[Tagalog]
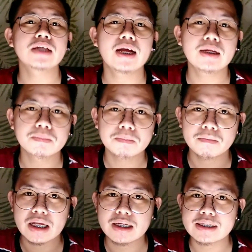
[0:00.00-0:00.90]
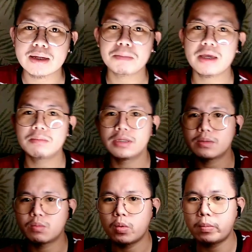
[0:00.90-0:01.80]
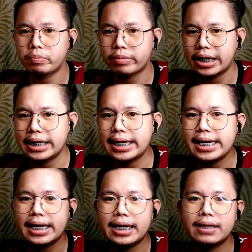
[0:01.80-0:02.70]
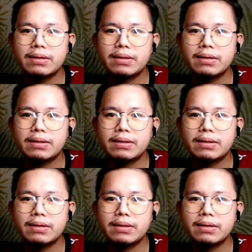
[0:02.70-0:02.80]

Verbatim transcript: siya sa payment. Yan.